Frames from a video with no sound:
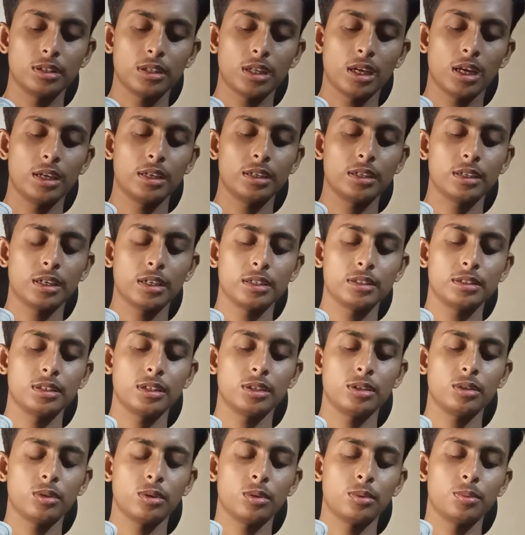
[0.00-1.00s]
ধান
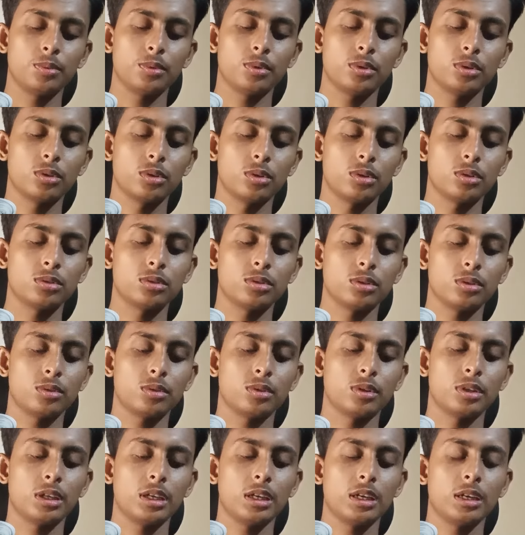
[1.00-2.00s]
গাছের ওপর গর্ত
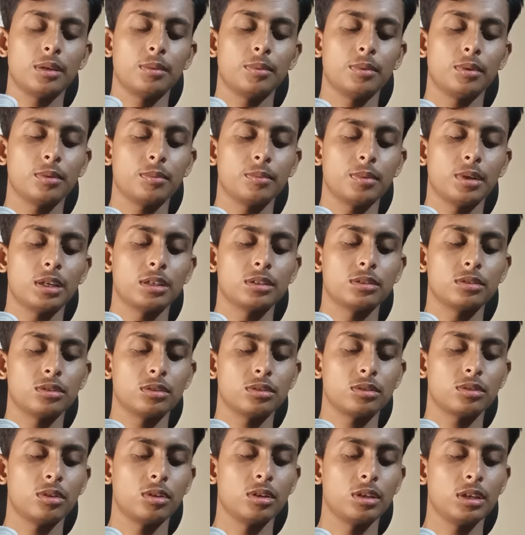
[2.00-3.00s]
করে এবং
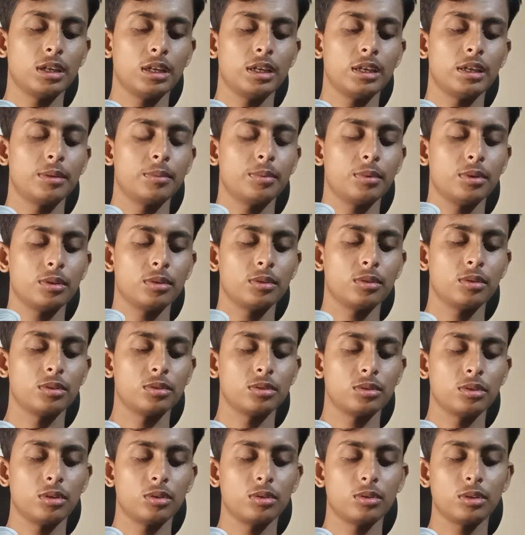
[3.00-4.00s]
ভাজন কলা এবং
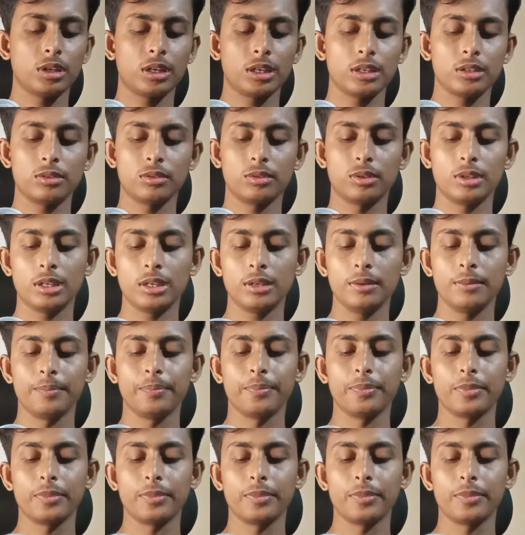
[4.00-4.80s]
নৌকায় করে